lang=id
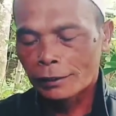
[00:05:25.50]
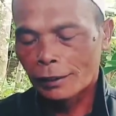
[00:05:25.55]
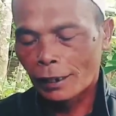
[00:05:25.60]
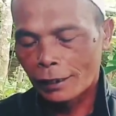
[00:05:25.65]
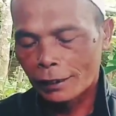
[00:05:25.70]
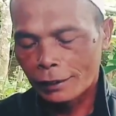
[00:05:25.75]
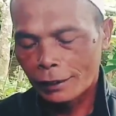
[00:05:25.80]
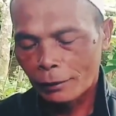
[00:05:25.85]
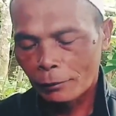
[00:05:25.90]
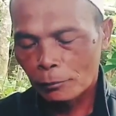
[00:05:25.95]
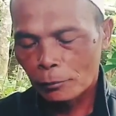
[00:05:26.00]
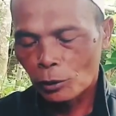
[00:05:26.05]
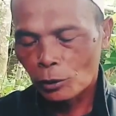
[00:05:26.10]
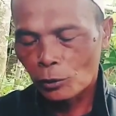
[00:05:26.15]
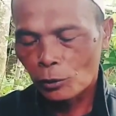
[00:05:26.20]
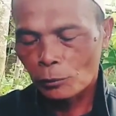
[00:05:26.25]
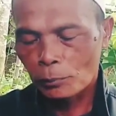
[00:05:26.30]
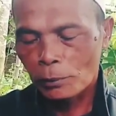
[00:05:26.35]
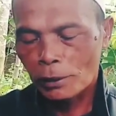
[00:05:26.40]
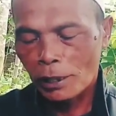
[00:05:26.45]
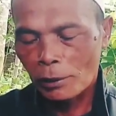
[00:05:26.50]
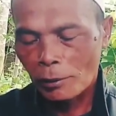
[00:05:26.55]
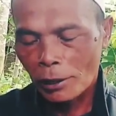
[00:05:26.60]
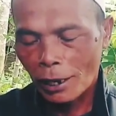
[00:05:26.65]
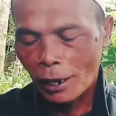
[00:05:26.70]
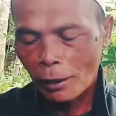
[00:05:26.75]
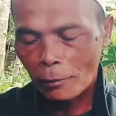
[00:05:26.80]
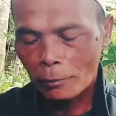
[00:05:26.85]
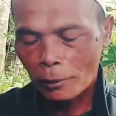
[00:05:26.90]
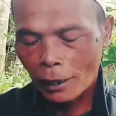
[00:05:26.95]
ya ini menurut
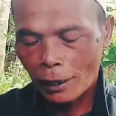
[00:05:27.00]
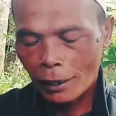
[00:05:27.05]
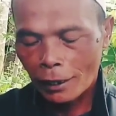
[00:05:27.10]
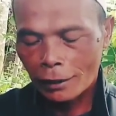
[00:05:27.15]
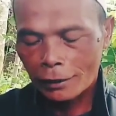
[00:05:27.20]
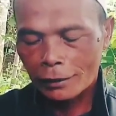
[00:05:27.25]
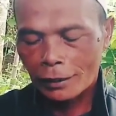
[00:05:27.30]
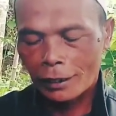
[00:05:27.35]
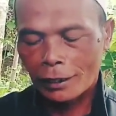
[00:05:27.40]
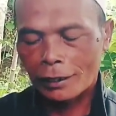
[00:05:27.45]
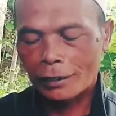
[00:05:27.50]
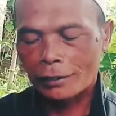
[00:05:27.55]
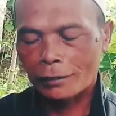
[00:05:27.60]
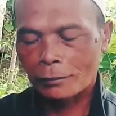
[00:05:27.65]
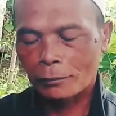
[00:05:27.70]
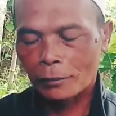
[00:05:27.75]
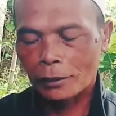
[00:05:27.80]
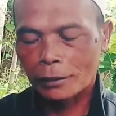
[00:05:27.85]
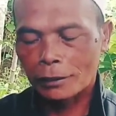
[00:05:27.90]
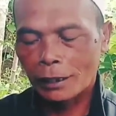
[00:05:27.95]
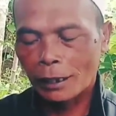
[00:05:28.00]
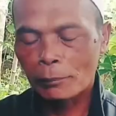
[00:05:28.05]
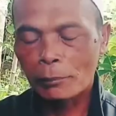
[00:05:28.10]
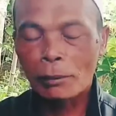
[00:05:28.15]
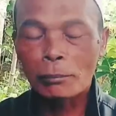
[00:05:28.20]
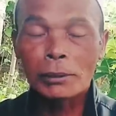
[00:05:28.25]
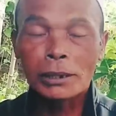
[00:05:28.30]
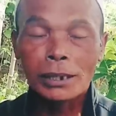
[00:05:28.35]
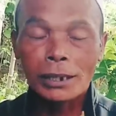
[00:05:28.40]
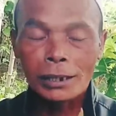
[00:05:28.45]
penawang abah ya
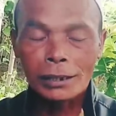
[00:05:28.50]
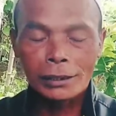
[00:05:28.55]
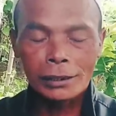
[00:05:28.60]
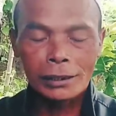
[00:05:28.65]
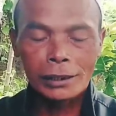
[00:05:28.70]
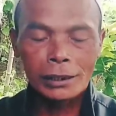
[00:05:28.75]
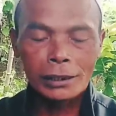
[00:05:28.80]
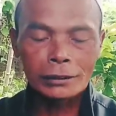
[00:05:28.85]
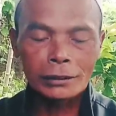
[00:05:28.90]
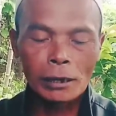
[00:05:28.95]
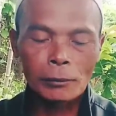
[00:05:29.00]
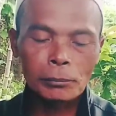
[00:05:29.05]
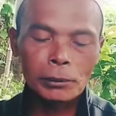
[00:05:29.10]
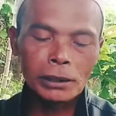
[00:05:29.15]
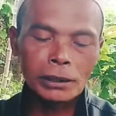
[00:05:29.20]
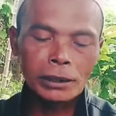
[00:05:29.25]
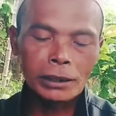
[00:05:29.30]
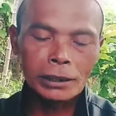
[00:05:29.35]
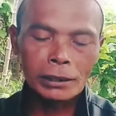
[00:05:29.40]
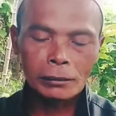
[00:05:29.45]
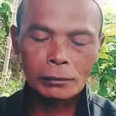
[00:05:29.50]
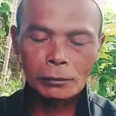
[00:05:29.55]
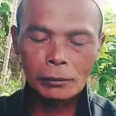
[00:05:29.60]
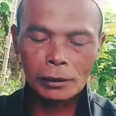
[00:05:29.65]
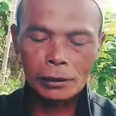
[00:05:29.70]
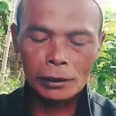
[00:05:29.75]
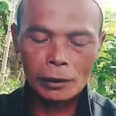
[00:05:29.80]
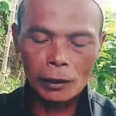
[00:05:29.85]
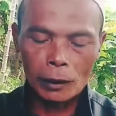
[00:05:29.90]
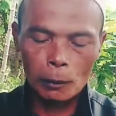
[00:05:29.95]
emang benar ini tapi ini
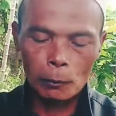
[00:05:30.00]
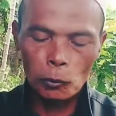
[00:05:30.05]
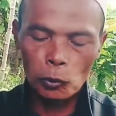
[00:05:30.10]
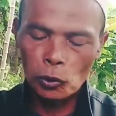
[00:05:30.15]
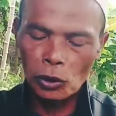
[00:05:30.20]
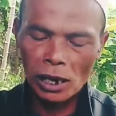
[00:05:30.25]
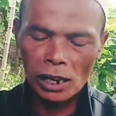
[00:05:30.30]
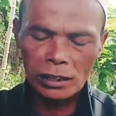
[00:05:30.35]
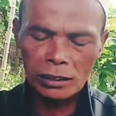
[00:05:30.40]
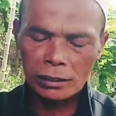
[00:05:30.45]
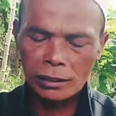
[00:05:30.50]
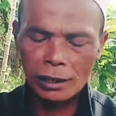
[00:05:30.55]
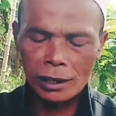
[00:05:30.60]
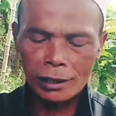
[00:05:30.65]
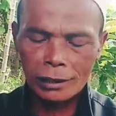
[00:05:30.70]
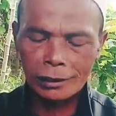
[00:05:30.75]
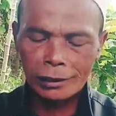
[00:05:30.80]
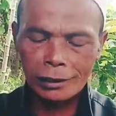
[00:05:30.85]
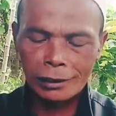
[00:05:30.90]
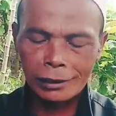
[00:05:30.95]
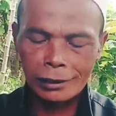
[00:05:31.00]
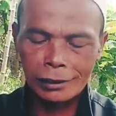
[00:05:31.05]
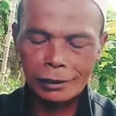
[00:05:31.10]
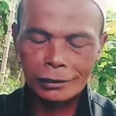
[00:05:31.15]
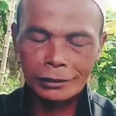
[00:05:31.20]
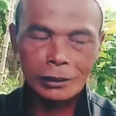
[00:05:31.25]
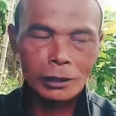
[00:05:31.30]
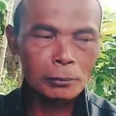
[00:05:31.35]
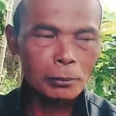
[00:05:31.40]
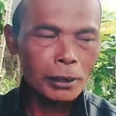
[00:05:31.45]
bukan dari
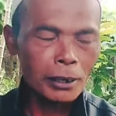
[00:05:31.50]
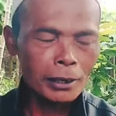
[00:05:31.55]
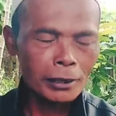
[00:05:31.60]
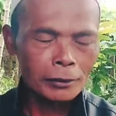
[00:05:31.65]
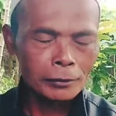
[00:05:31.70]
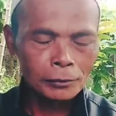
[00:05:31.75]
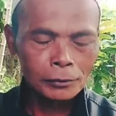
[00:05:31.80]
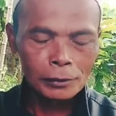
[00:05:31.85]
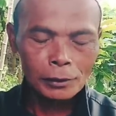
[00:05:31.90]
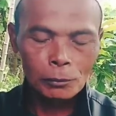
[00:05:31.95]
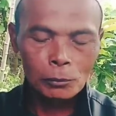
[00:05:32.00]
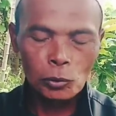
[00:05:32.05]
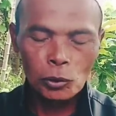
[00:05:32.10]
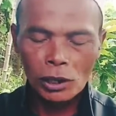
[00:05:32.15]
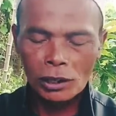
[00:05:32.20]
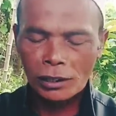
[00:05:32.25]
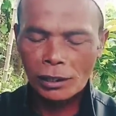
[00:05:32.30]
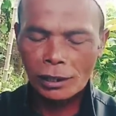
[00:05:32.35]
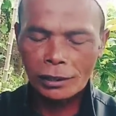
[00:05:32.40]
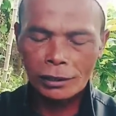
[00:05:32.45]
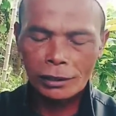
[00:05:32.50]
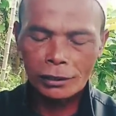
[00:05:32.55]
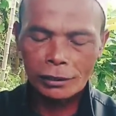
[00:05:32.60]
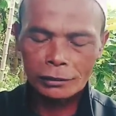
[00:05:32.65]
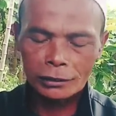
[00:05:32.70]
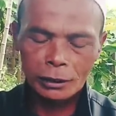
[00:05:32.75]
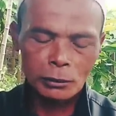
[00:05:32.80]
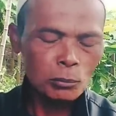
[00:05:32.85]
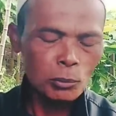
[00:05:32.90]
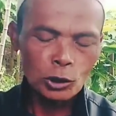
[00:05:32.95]
siapa? Bukan si dari
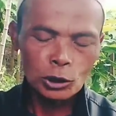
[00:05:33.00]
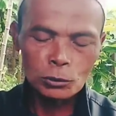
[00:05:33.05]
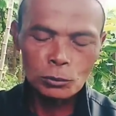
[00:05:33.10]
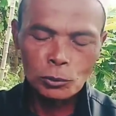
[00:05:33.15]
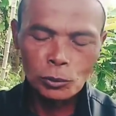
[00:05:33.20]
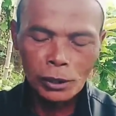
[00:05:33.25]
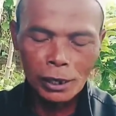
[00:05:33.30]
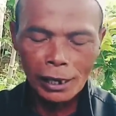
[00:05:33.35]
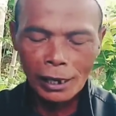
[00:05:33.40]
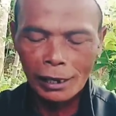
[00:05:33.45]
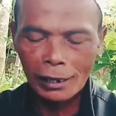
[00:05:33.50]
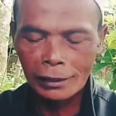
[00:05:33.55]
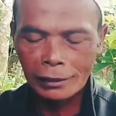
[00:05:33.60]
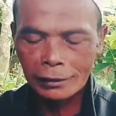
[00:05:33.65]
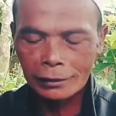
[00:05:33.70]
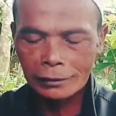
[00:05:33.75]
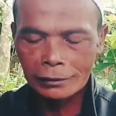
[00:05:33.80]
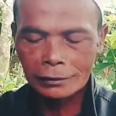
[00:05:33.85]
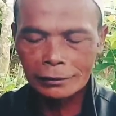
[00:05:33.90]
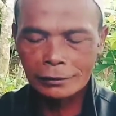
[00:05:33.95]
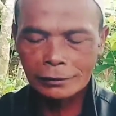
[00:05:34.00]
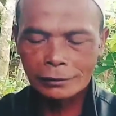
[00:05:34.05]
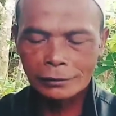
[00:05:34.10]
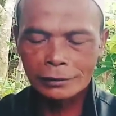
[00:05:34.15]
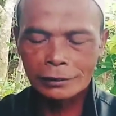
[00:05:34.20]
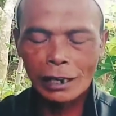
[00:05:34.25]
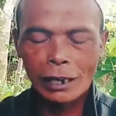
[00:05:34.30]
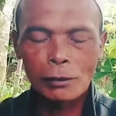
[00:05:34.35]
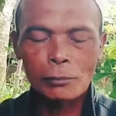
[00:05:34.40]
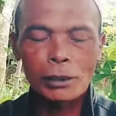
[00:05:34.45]
si bos bukan.
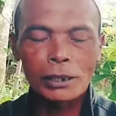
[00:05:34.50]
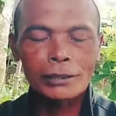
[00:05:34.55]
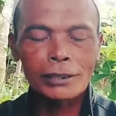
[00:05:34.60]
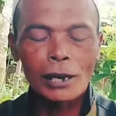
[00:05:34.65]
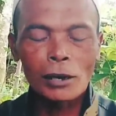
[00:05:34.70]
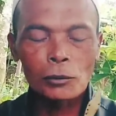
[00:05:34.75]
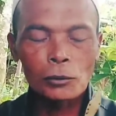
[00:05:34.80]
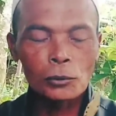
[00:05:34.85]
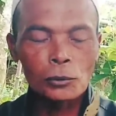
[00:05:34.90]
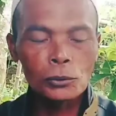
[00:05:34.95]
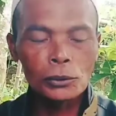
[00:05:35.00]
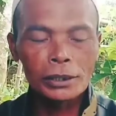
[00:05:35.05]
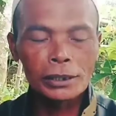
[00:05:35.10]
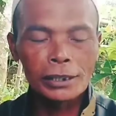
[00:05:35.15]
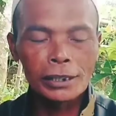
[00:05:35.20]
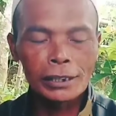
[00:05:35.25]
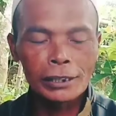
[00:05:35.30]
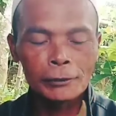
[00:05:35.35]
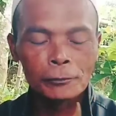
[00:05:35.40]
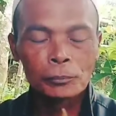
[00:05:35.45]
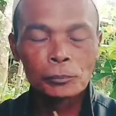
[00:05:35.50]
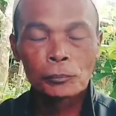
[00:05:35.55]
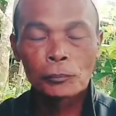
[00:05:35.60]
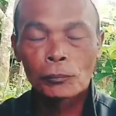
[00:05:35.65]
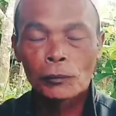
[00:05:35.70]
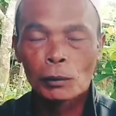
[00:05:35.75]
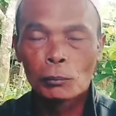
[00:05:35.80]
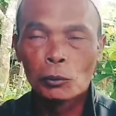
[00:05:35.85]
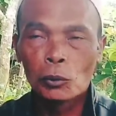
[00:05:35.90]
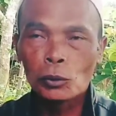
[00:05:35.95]
Hmm. Yang abah tahu ini
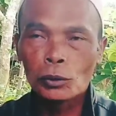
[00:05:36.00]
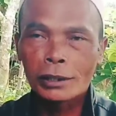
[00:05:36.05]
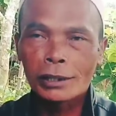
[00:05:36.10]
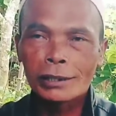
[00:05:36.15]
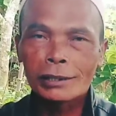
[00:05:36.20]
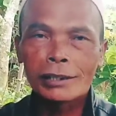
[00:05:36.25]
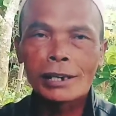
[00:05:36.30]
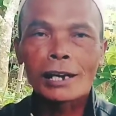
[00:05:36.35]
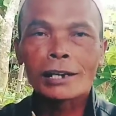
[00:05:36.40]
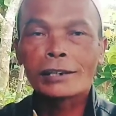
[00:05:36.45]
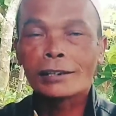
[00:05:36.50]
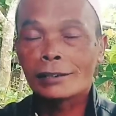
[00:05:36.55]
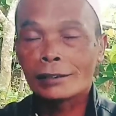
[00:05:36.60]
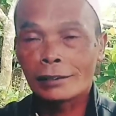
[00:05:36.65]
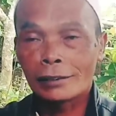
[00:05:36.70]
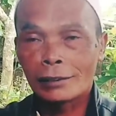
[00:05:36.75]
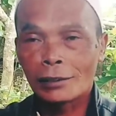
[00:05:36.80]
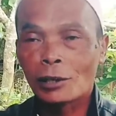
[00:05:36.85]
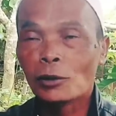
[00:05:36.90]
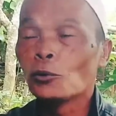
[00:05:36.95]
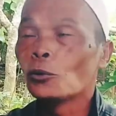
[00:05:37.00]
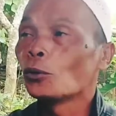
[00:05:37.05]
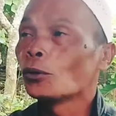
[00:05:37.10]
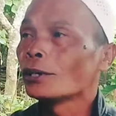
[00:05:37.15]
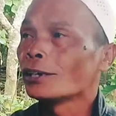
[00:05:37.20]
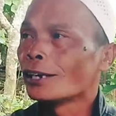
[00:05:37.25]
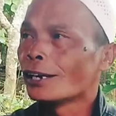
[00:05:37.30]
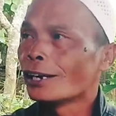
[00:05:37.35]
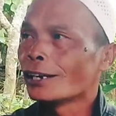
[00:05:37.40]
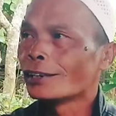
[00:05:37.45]
mungkin dari
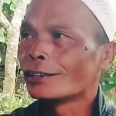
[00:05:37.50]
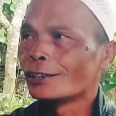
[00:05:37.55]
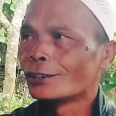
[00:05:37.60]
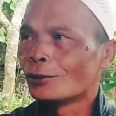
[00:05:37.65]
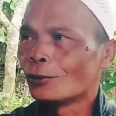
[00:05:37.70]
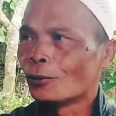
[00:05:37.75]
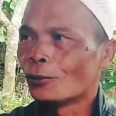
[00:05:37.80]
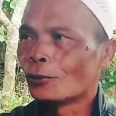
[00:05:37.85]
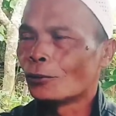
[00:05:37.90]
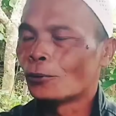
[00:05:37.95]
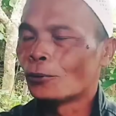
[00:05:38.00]
leluhurnya gitu.